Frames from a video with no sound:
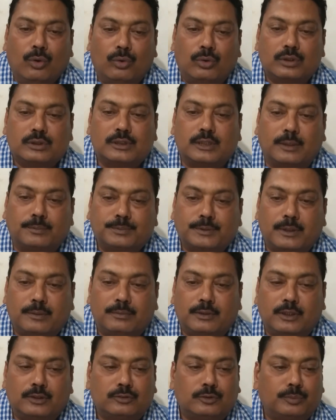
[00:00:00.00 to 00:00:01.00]
और
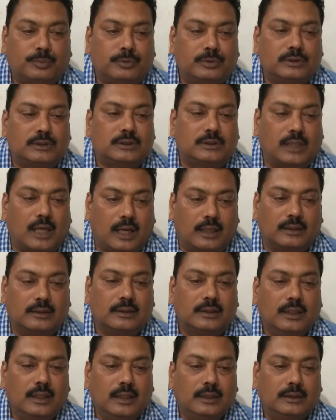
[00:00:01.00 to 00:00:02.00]
सबसे महत्वपूर्ण स्थान
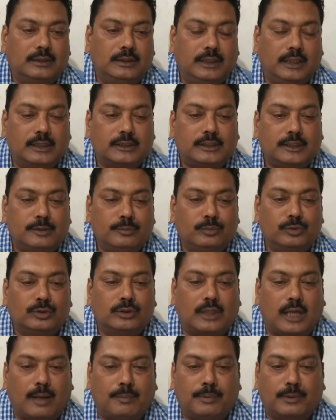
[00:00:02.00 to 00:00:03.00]
देश की
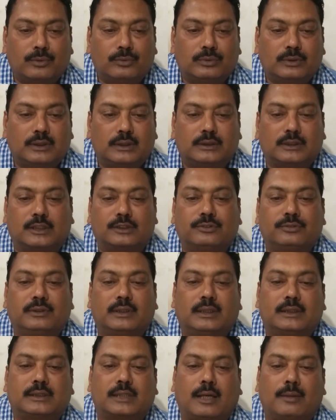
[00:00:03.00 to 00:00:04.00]
मुद्रा पर उनकी
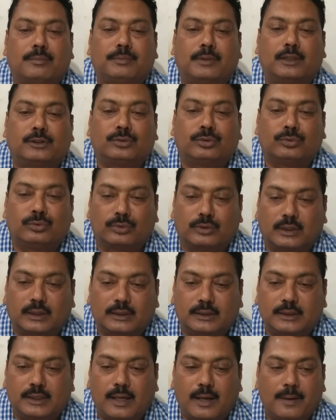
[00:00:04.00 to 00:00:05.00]
तस्वीरें छापना शुरू
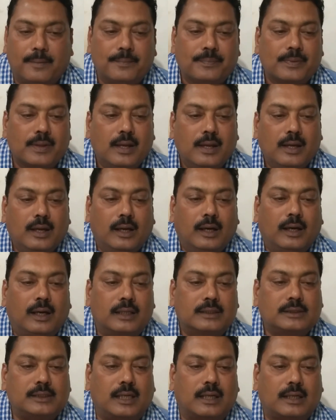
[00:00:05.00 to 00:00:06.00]
कर दिया
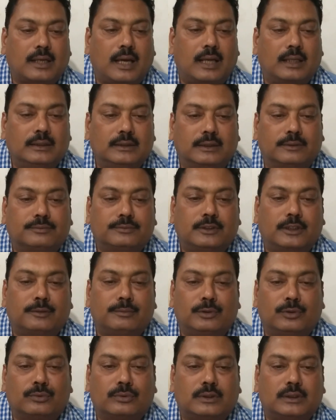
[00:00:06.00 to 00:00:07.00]
हर सरकारी
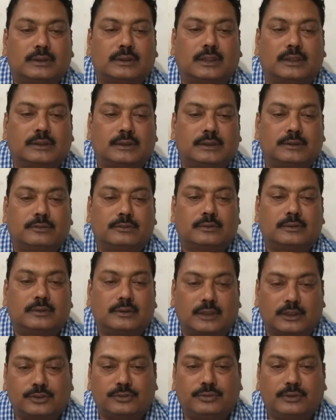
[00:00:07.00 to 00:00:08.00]
दफ्तर में उनकी तस,
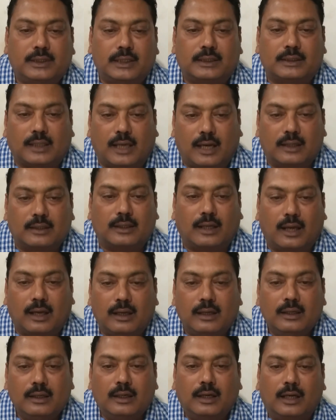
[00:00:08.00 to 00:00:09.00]
तस्वीरें टांगना
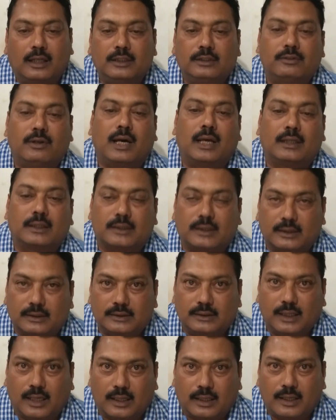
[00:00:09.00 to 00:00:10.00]
अनिवार्य
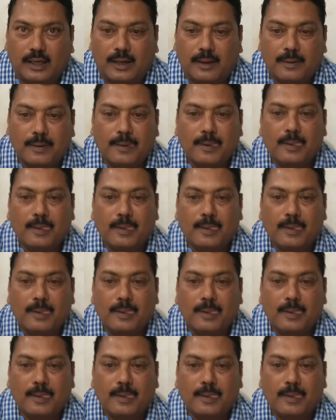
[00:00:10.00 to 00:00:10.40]
कर दिया गया